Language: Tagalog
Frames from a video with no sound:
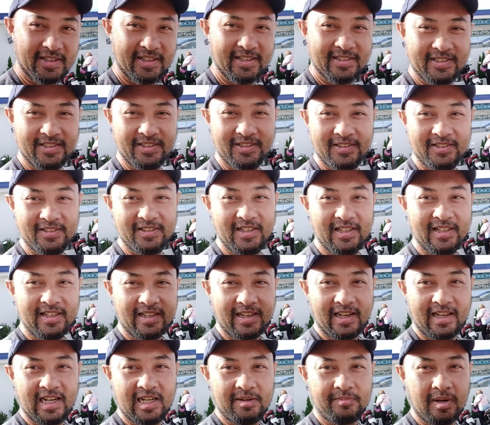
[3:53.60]
Pero ito,
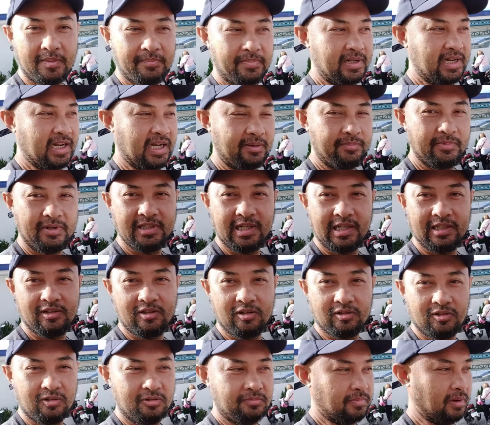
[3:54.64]
kaya lang mapalaminate
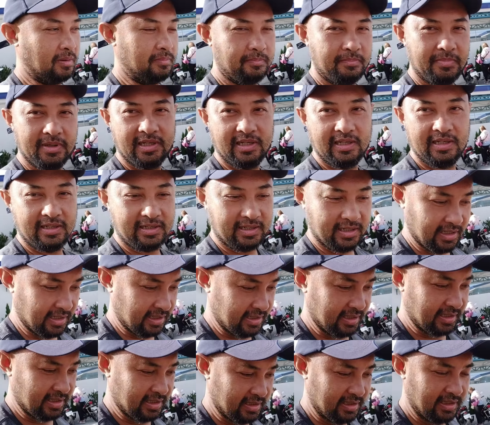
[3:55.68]
ko to,
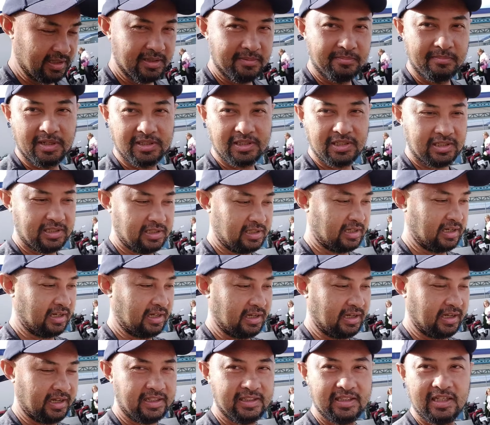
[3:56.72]
pambihira na Masisira
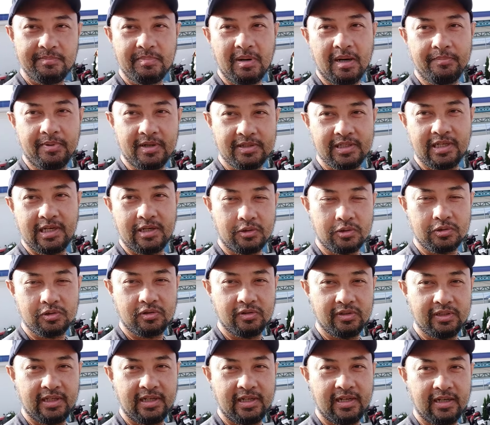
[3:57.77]
ka, eh, hindi, papaserox
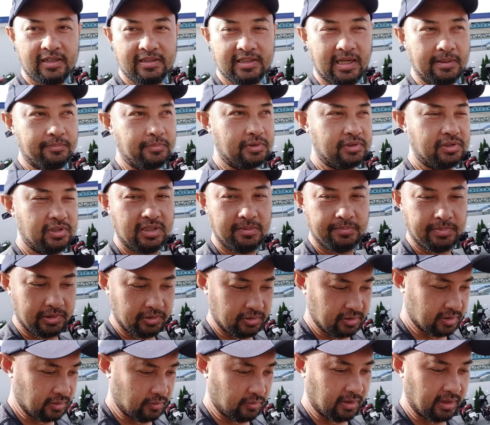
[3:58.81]
ko na lang tapos iipit
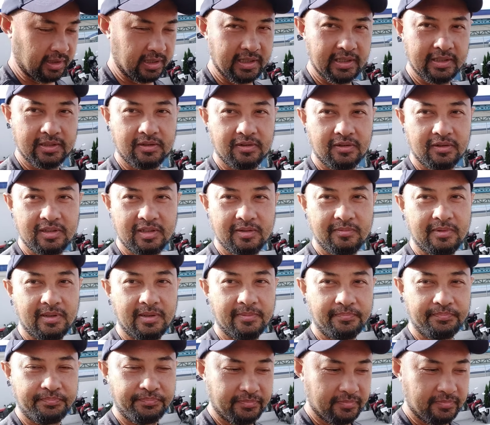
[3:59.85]
ko sa wallet ko, di ba?